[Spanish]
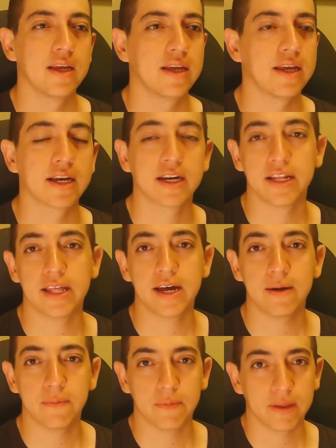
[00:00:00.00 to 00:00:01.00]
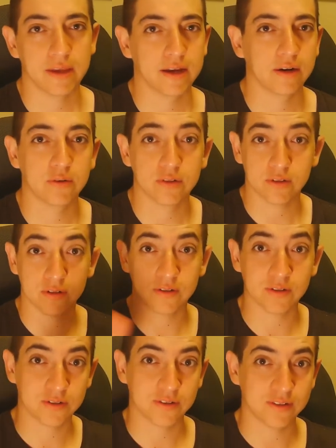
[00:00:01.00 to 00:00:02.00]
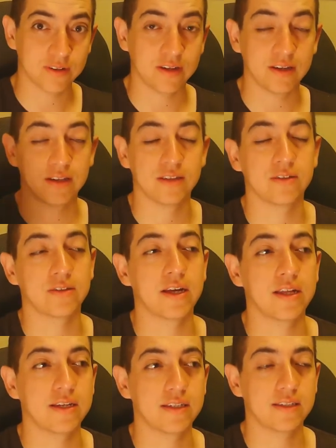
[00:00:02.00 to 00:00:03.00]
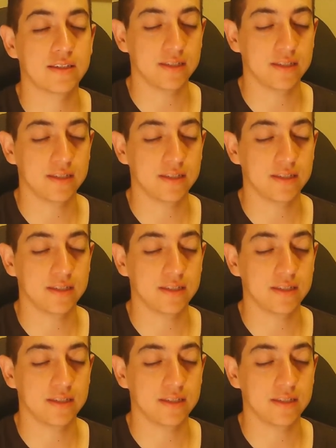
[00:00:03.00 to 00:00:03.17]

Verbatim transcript: en Canadá, en alguna de estas dos eh, ciudades.